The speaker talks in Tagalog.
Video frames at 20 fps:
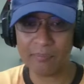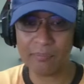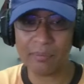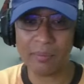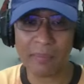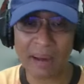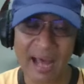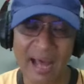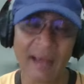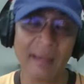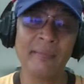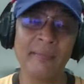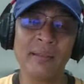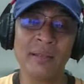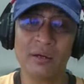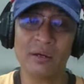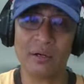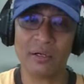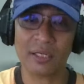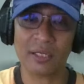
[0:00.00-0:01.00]
at
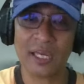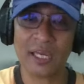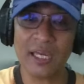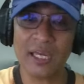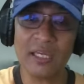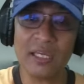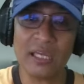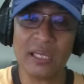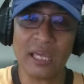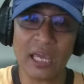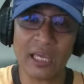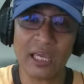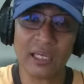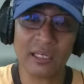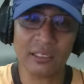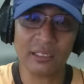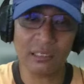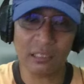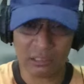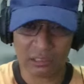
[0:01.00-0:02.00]
iba ba.
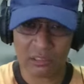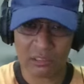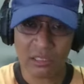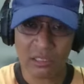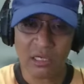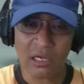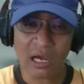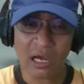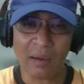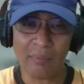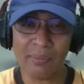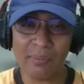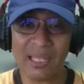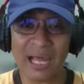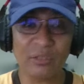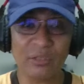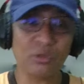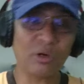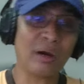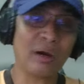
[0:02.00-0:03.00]
Okay? Eh,
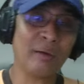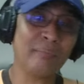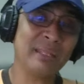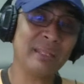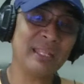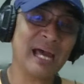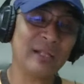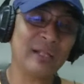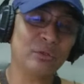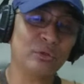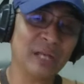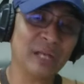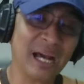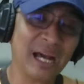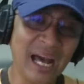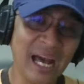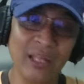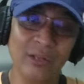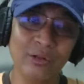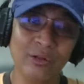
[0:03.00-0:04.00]
aminadong
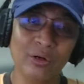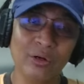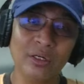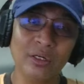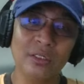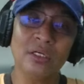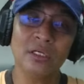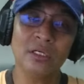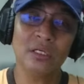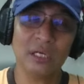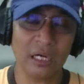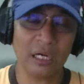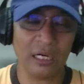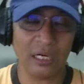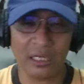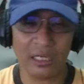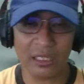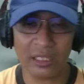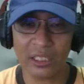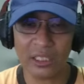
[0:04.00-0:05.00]
aminado na nga, no?
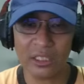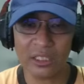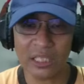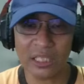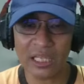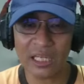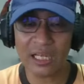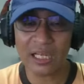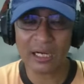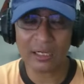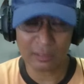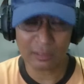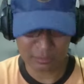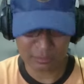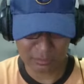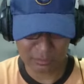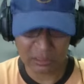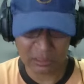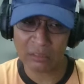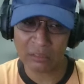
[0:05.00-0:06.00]
Uh, hindi lang
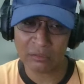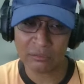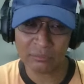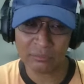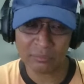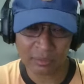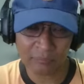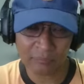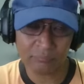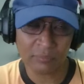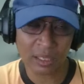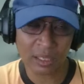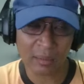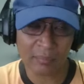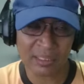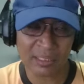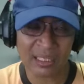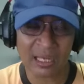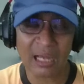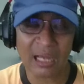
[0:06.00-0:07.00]
yung um,
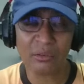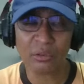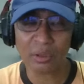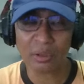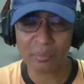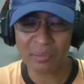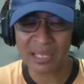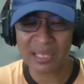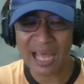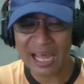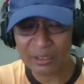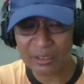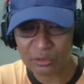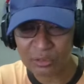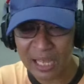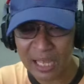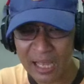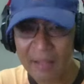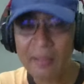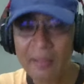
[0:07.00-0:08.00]
aminadong aminado
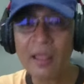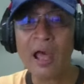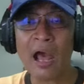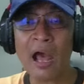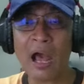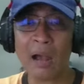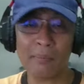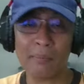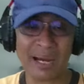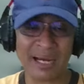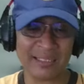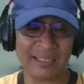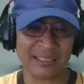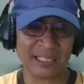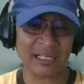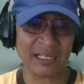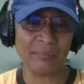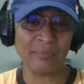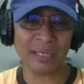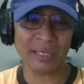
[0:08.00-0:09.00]
na ang mga
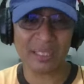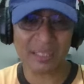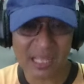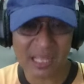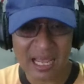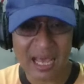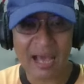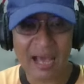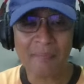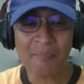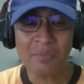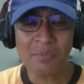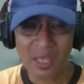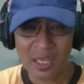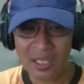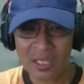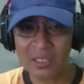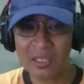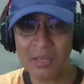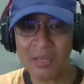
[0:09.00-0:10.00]
taga Maynila,
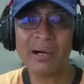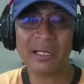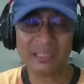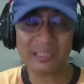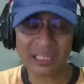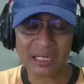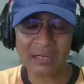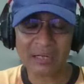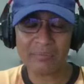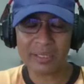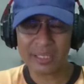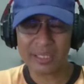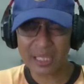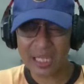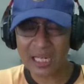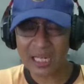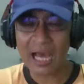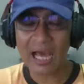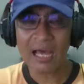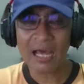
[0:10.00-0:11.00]
hindi mga taga
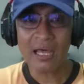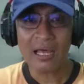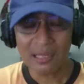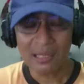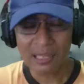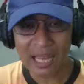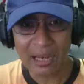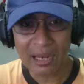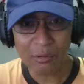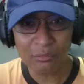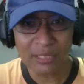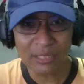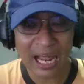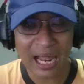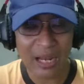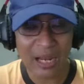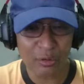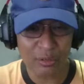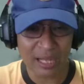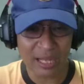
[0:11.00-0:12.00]
Maynila,
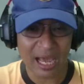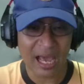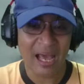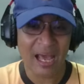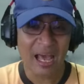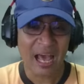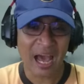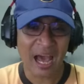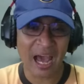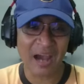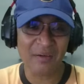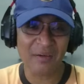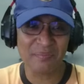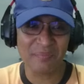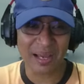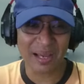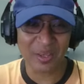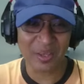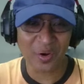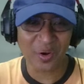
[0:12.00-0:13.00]
lalong-lalo na ang
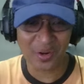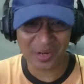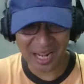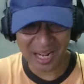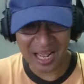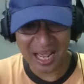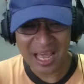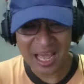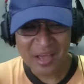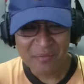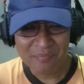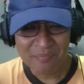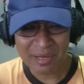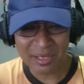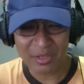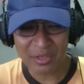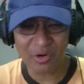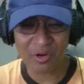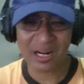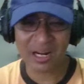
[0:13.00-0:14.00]
Mayora,
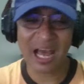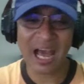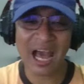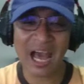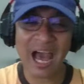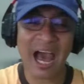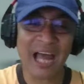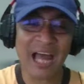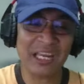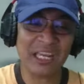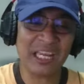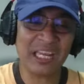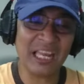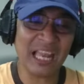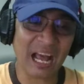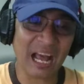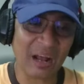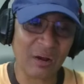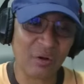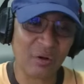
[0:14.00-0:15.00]
Mayora Hani
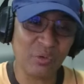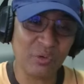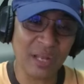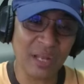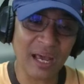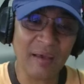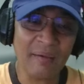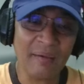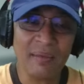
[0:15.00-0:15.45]
Lacuna.